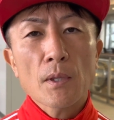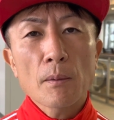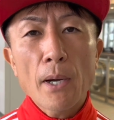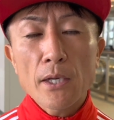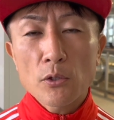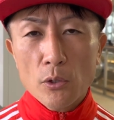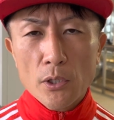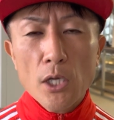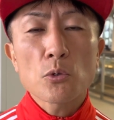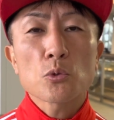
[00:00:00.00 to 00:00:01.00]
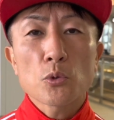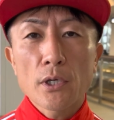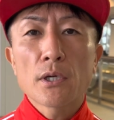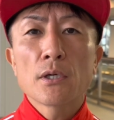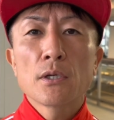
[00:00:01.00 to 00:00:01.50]
前に出ること
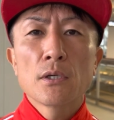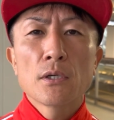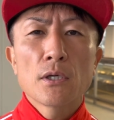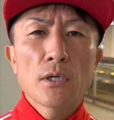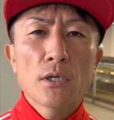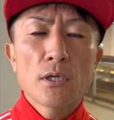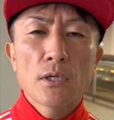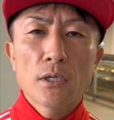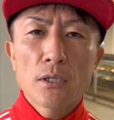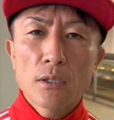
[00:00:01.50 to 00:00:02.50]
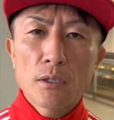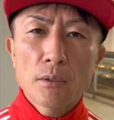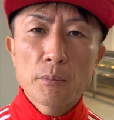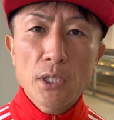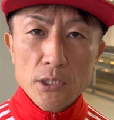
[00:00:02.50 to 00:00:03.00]
で、
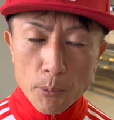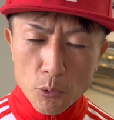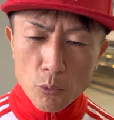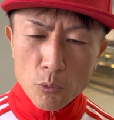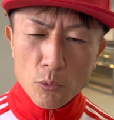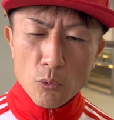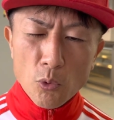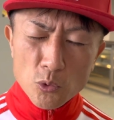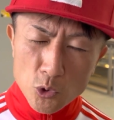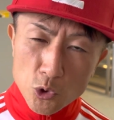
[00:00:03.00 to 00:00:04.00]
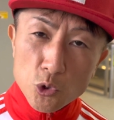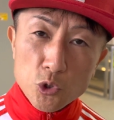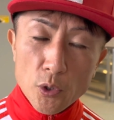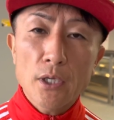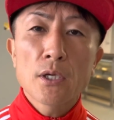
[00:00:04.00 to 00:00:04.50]
えー、皆様のほんの少し
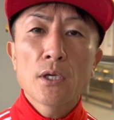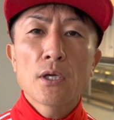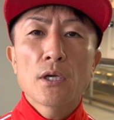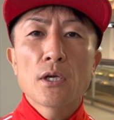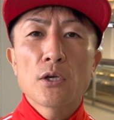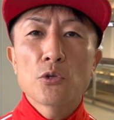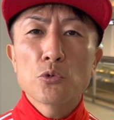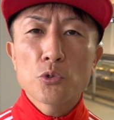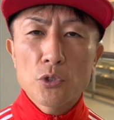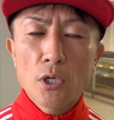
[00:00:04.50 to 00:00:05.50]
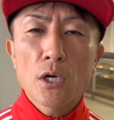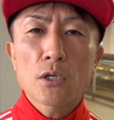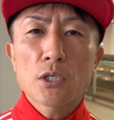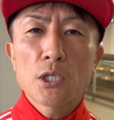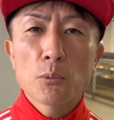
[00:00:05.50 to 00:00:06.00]
のね、えー、勇気や
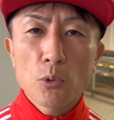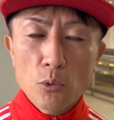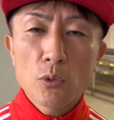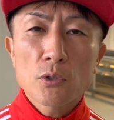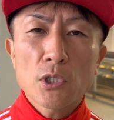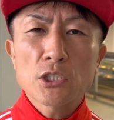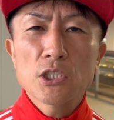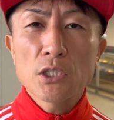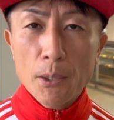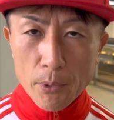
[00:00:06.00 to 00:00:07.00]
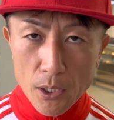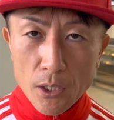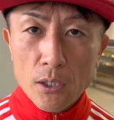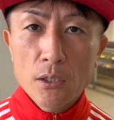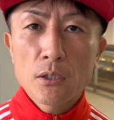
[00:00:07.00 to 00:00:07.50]
希望の足しになればな
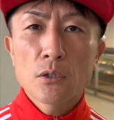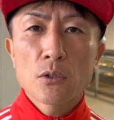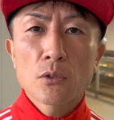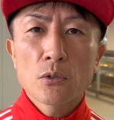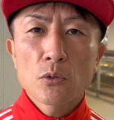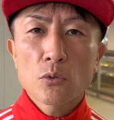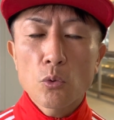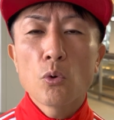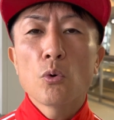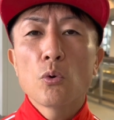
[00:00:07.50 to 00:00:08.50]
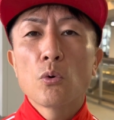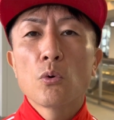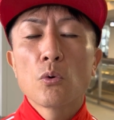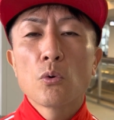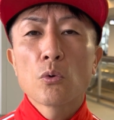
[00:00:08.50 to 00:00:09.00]
と
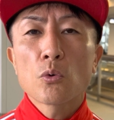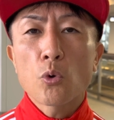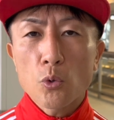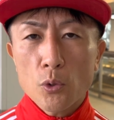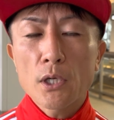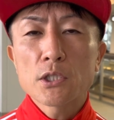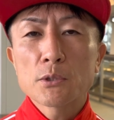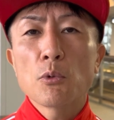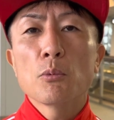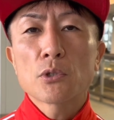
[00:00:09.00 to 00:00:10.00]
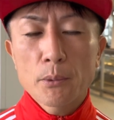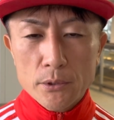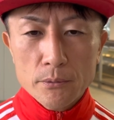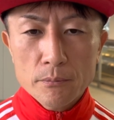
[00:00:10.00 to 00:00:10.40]
心からいつも思ってます